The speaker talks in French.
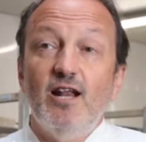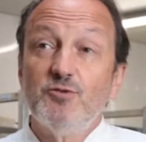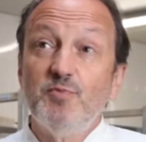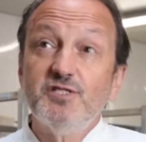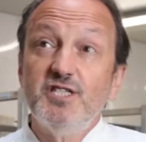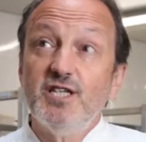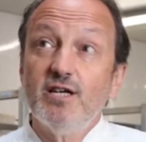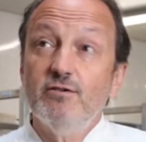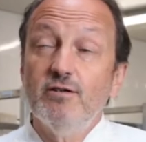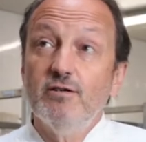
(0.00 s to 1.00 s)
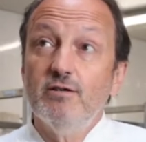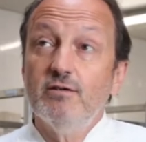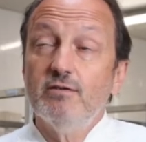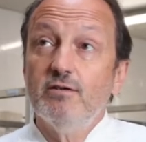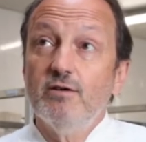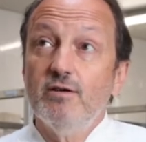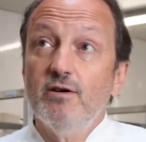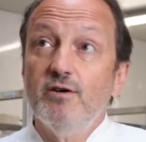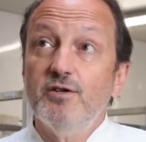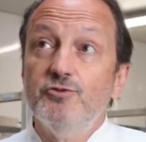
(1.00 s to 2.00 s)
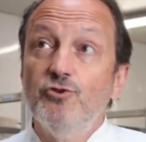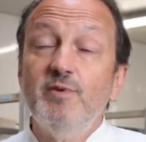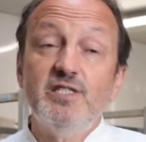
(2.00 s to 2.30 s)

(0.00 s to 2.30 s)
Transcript: Alors je pense déjà que euh, nos